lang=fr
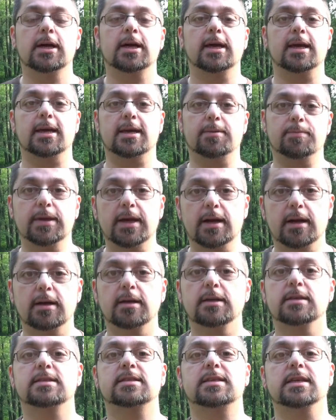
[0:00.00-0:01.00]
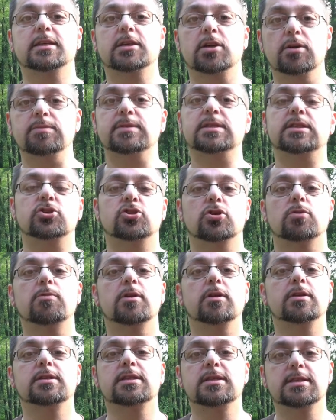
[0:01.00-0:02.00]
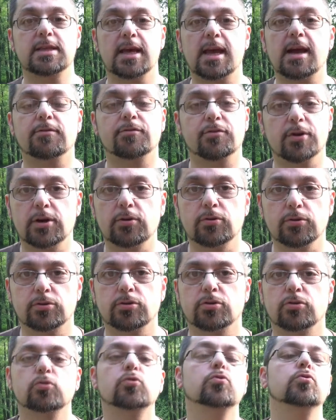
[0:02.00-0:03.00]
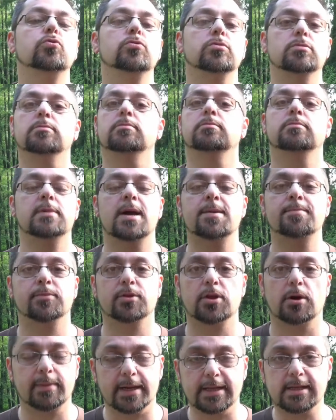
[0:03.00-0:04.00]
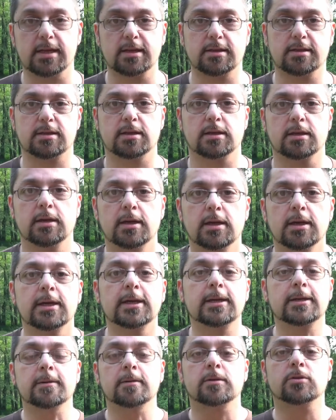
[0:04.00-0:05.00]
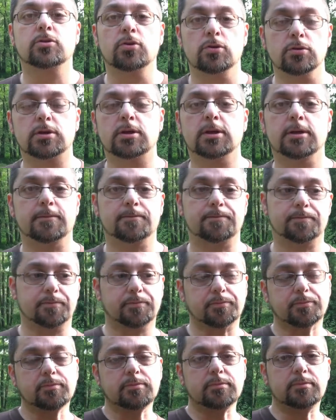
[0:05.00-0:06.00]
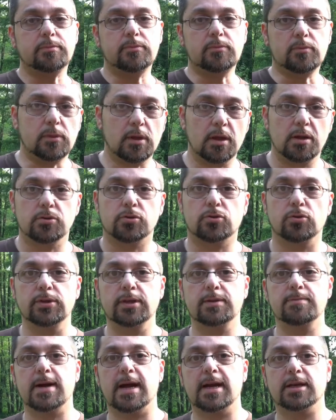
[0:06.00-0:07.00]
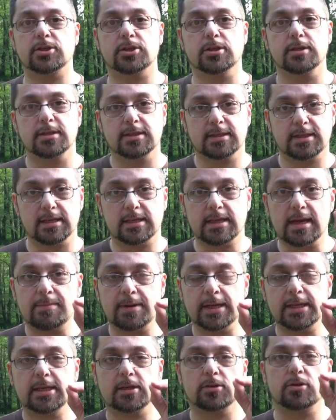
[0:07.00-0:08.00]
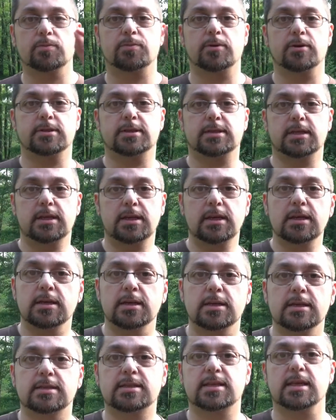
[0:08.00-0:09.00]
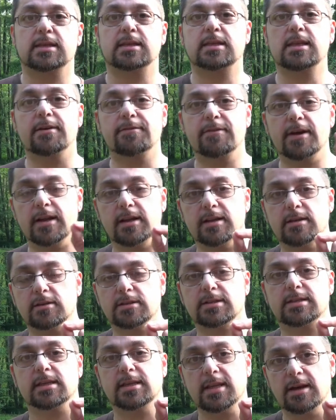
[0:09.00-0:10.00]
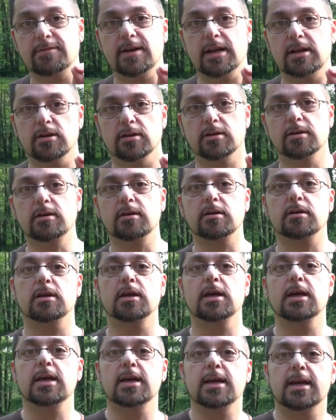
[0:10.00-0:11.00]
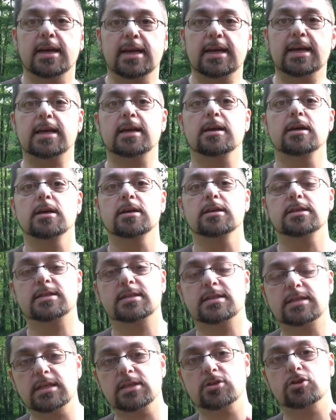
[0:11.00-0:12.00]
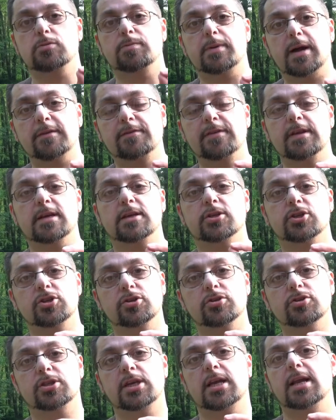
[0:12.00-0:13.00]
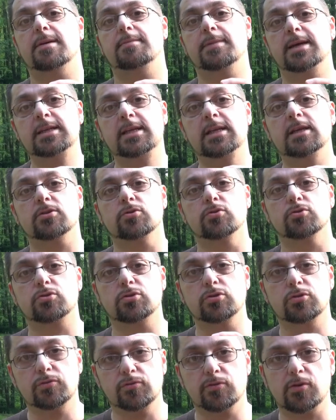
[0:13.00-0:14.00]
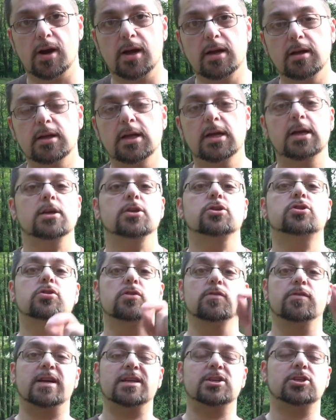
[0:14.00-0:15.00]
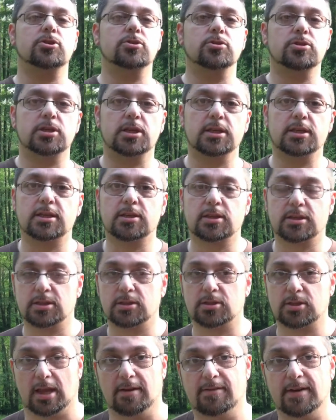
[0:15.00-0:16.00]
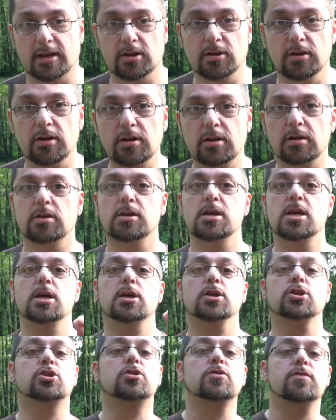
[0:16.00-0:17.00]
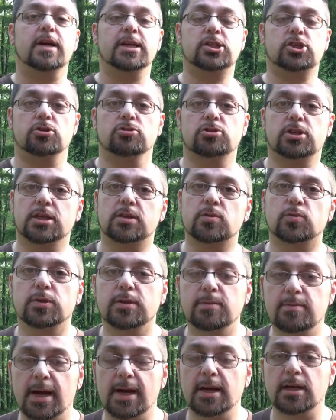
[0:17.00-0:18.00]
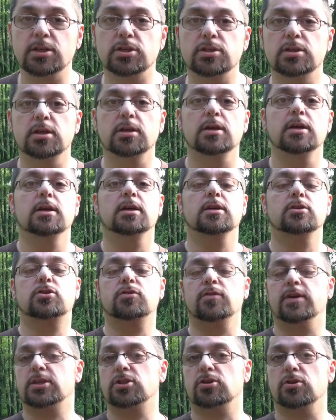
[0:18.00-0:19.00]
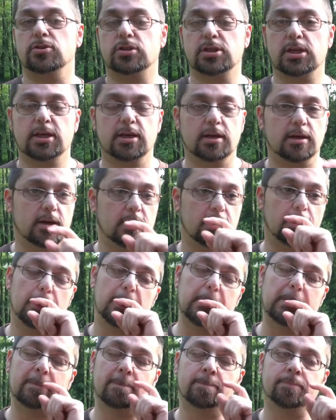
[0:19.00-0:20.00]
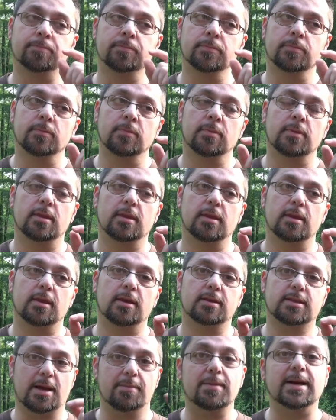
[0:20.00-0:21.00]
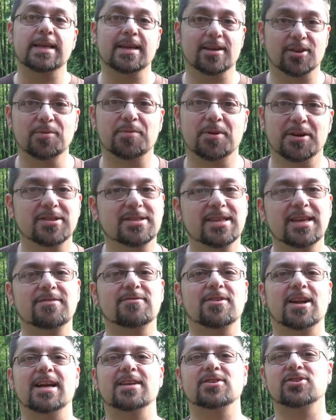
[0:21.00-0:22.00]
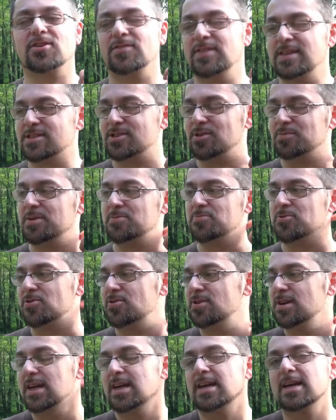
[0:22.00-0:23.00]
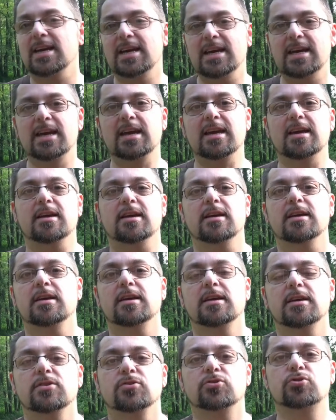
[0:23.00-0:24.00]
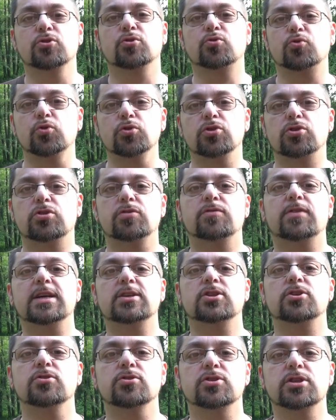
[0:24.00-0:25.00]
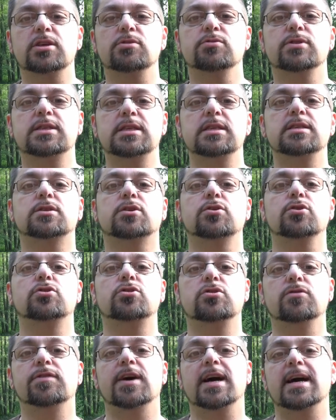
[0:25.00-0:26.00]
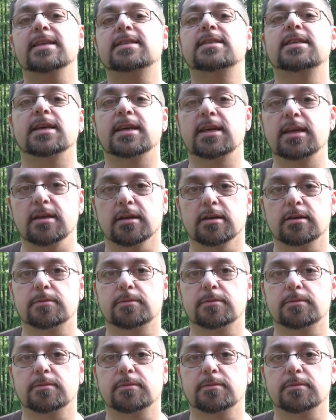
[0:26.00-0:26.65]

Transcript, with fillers: eh bien, c'est comme si je me le disais à voix haute ou même dans ma tête. Donc, ton image, c'est ta manière de penser, c'est ta, valeur. Et si tu parviens à changer la manière dont tu te vois, tu vas changer ta valeur, tu vas changer ton image, tu vas changer euh, ta manière de penser, voilà, je reviens sur mes mots, et du coup, tu vas changer aussi ce que tu vas attirer.